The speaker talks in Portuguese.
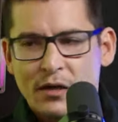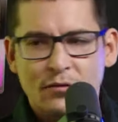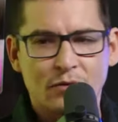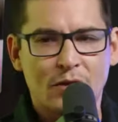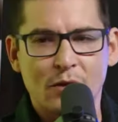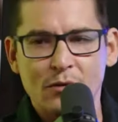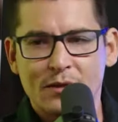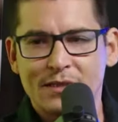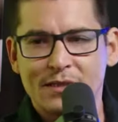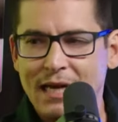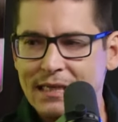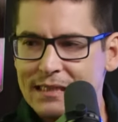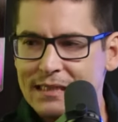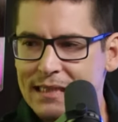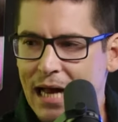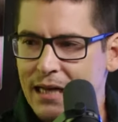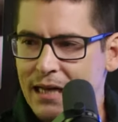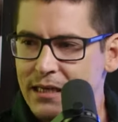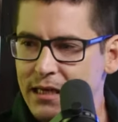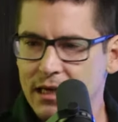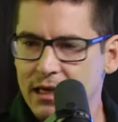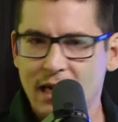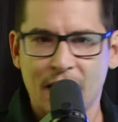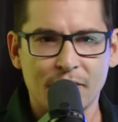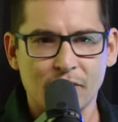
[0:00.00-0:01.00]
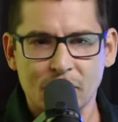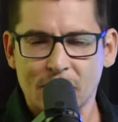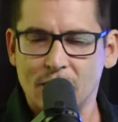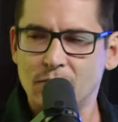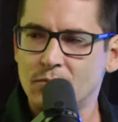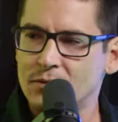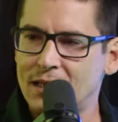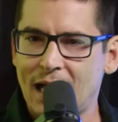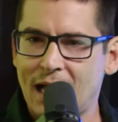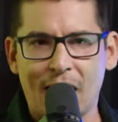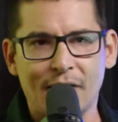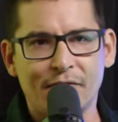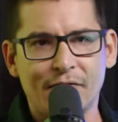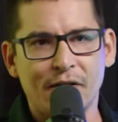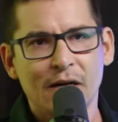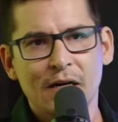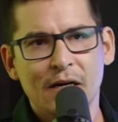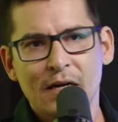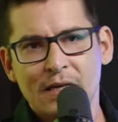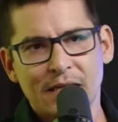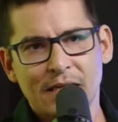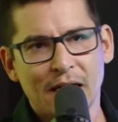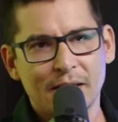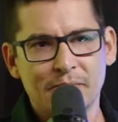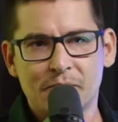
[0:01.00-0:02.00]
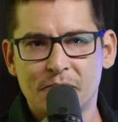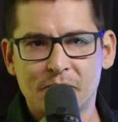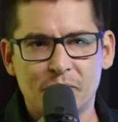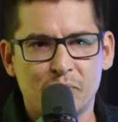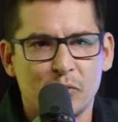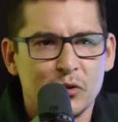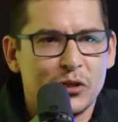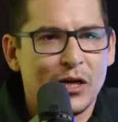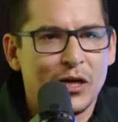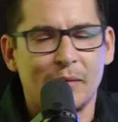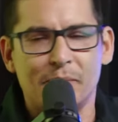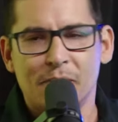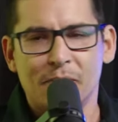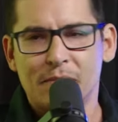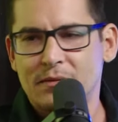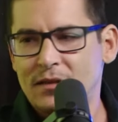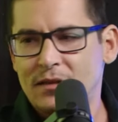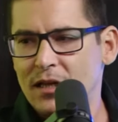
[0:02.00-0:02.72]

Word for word: que você não quisesse dar a ninguém, você não dava, você podia